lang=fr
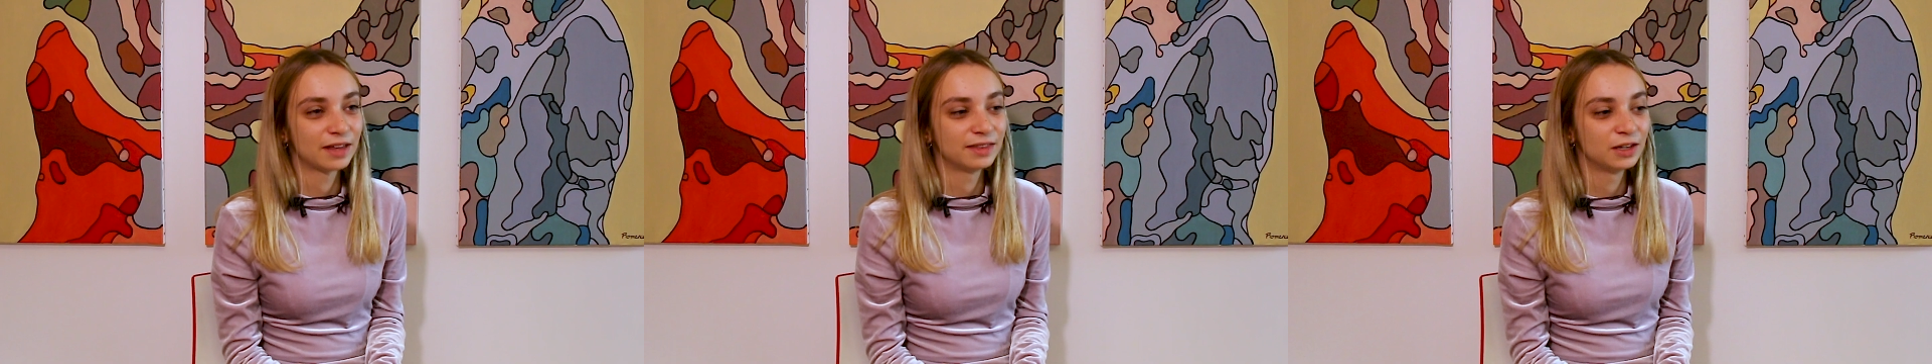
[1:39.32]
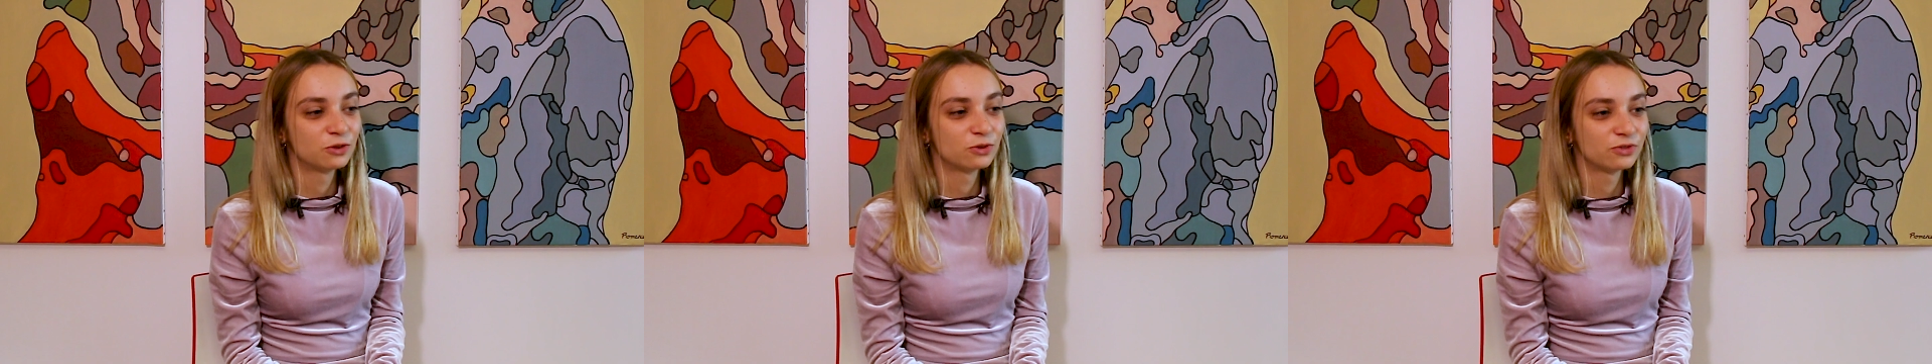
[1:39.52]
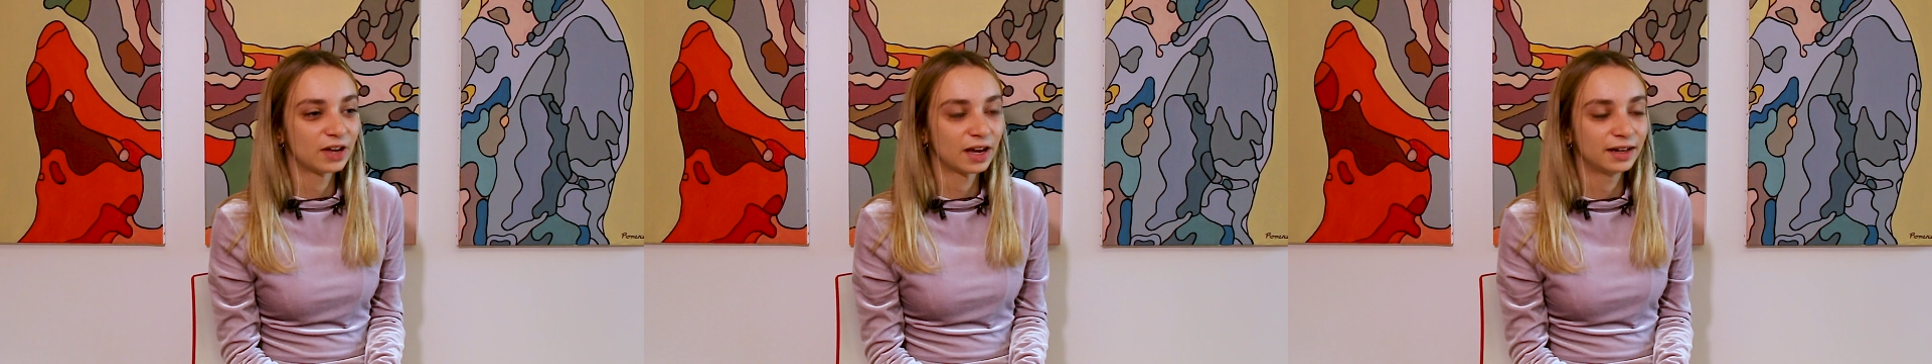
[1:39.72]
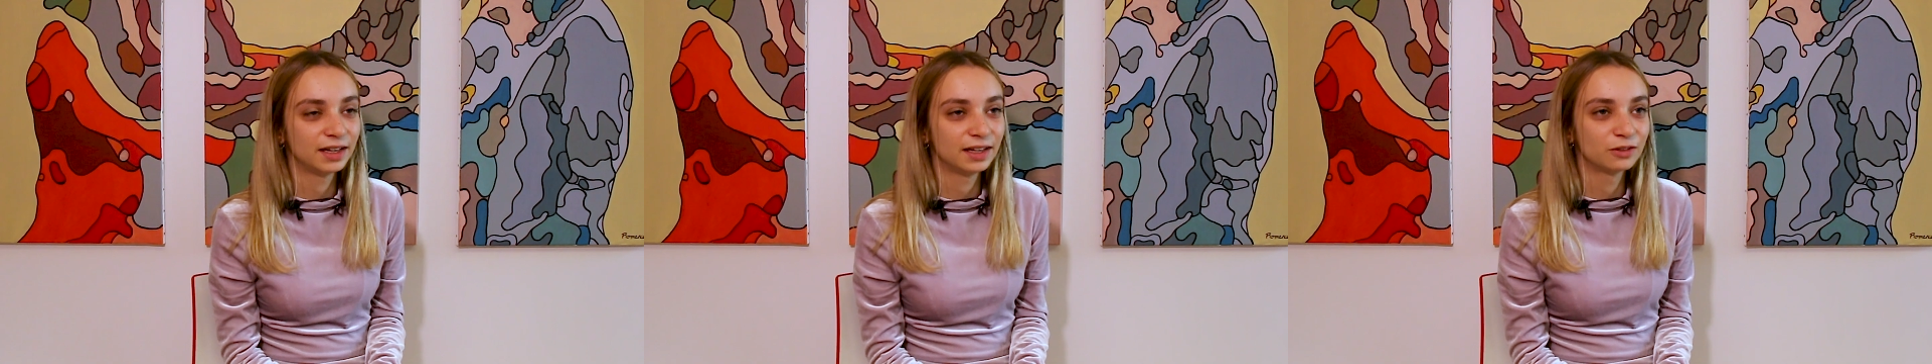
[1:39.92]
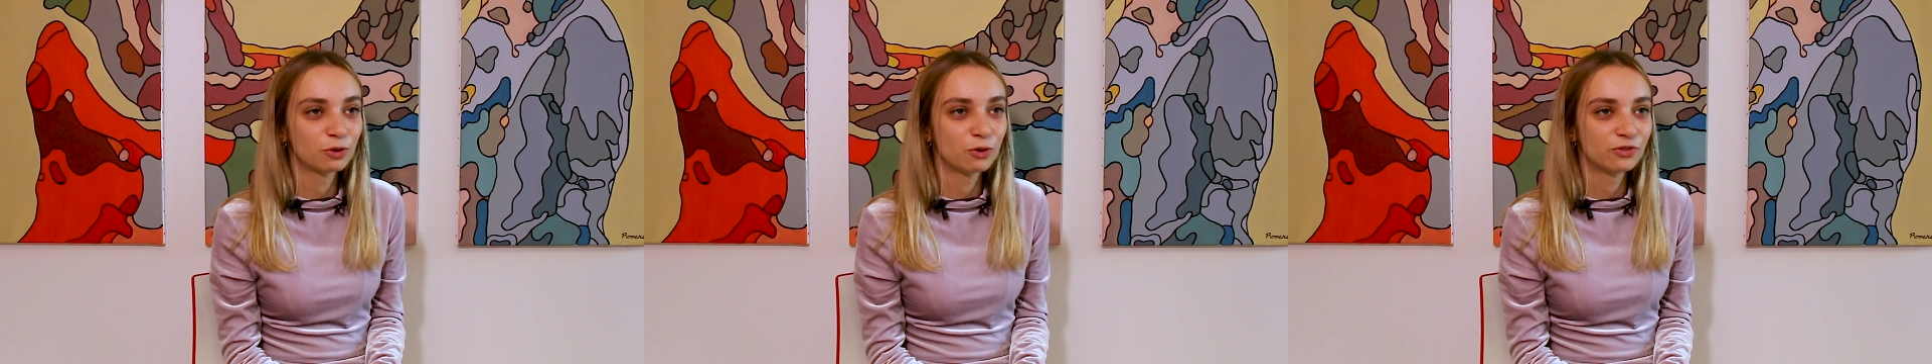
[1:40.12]
a découvert
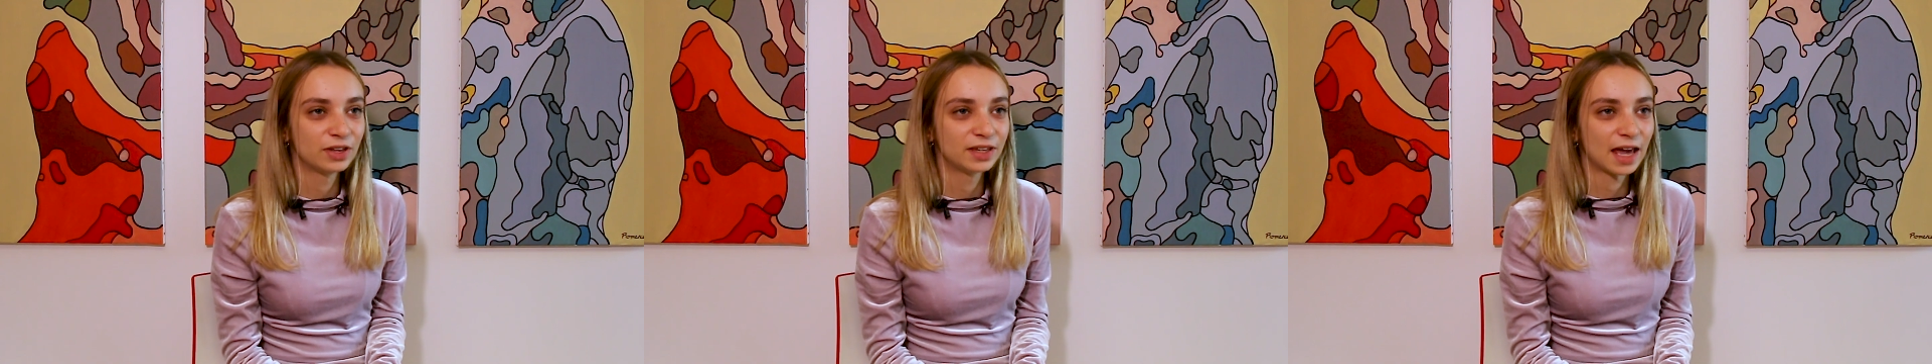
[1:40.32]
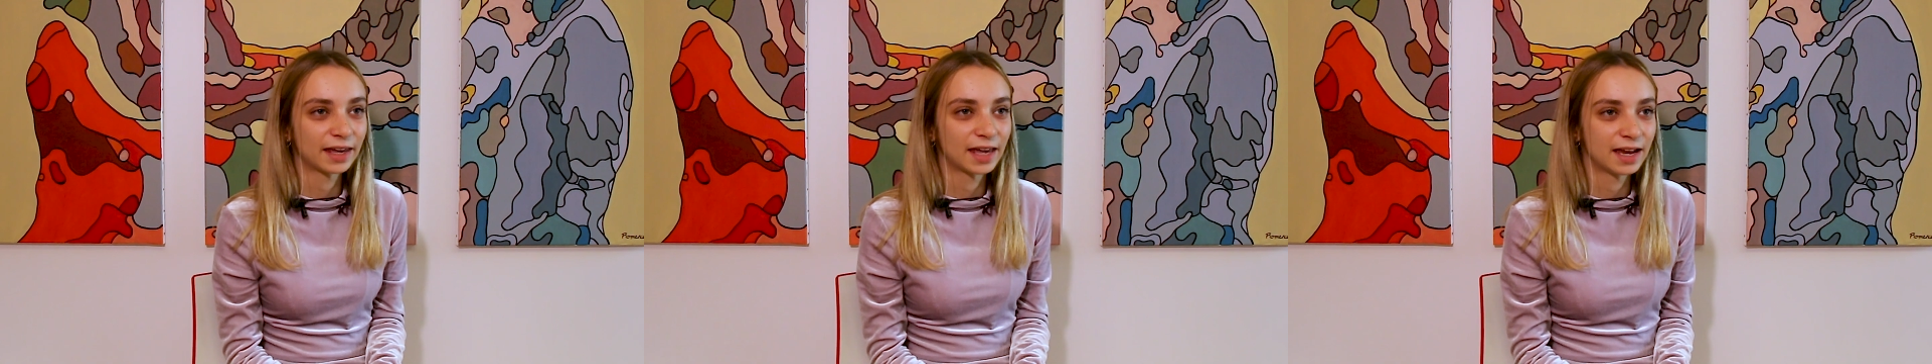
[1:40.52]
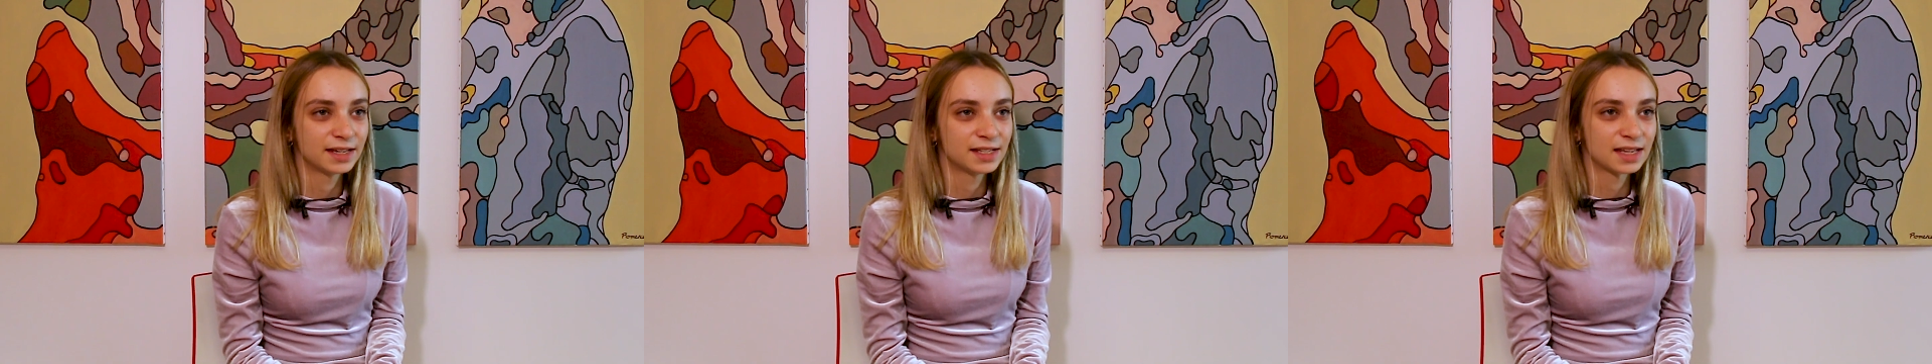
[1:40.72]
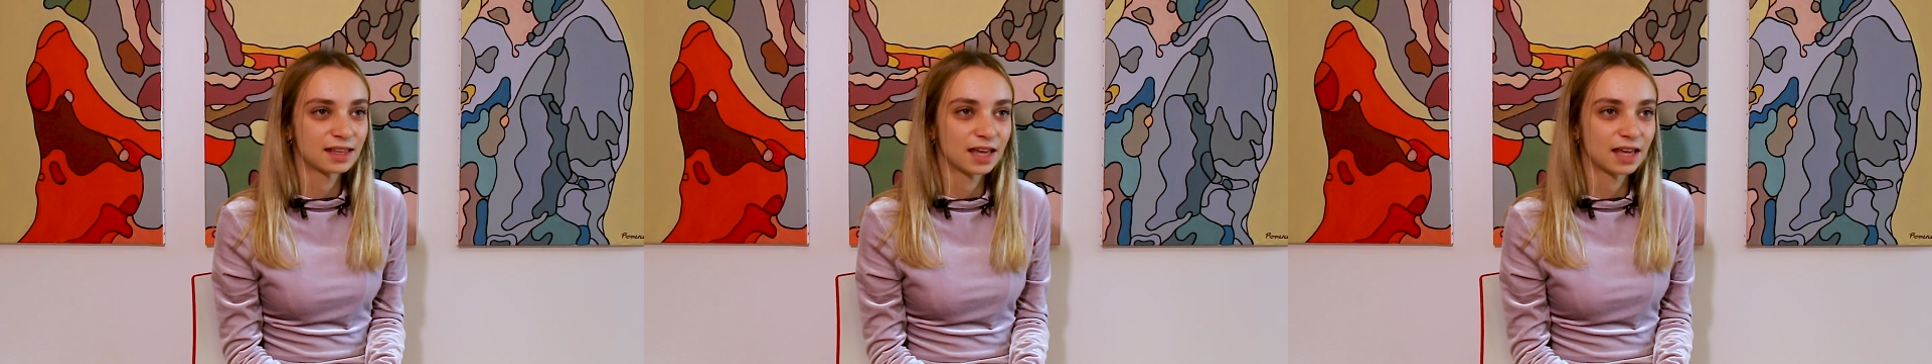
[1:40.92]
les trophées Carialis